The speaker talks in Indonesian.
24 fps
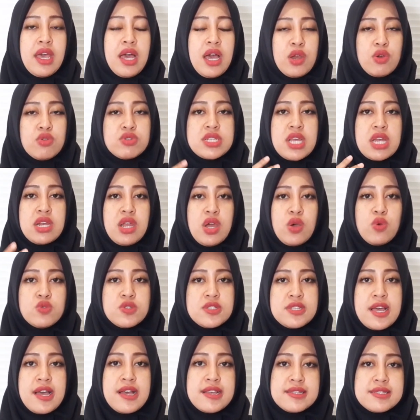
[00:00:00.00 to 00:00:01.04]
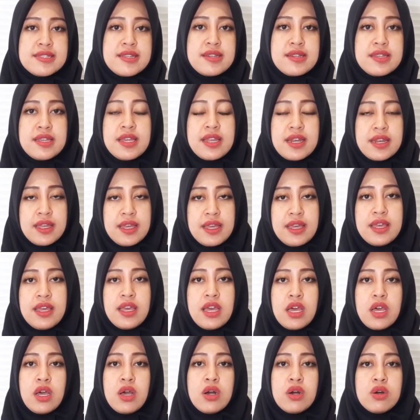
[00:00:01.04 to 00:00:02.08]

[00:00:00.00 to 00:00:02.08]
harus ada usaha sendiri